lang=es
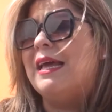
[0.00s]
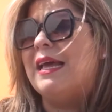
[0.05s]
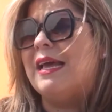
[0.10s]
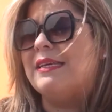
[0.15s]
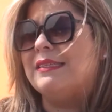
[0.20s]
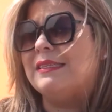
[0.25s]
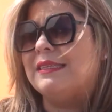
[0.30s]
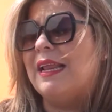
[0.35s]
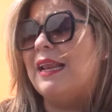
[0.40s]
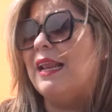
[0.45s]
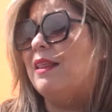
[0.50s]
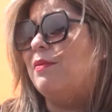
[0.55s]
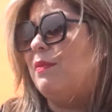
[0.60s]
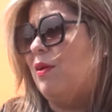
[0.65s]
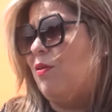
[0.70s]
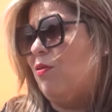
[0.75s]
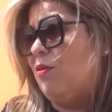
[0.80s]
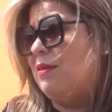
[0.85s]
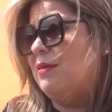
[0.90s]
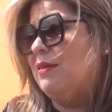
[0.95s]
estén las
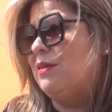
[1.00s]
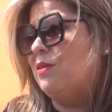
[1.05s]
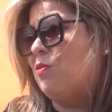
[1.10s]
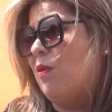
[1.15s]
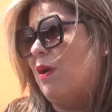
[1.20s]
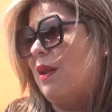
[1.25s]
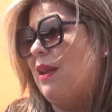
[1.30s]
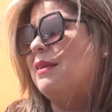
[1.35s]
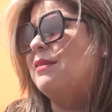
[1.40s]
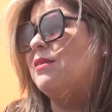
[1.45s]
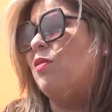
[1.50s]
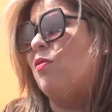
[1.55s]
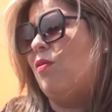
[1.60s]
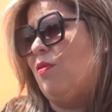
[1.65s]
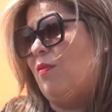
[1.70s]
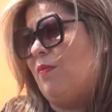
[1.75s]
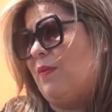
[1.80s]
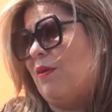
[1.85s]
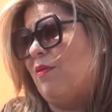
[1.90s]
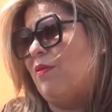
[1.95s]
mejores escuelas con
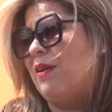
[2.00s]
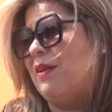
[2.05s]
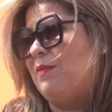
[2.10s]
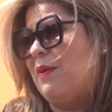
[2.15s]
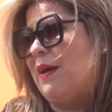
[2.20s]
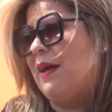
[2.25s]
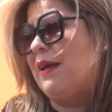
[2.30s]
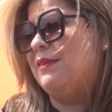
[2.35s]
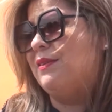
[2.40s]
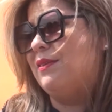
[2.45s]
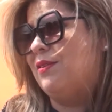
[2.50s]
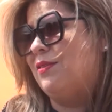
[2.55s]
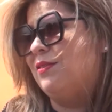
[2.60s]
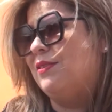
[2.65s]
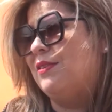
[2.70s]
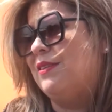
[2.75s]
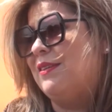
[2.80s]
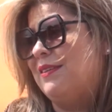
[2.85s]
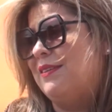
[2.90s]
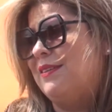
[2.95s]
los mejores
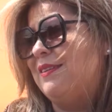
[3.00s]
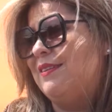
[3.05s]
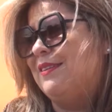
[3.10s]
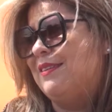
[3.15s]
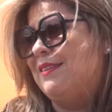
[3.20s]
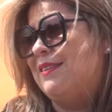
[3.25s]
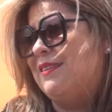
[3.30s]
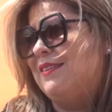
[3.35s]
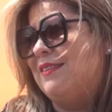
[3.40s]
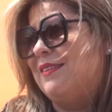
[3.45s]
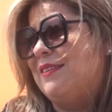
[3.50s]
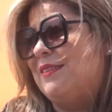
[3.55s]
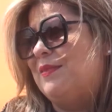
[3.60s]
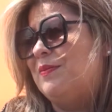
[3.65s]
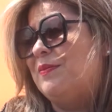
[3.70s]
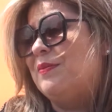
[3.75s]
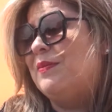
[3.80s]
maestros. ¿Hay mucha demanda?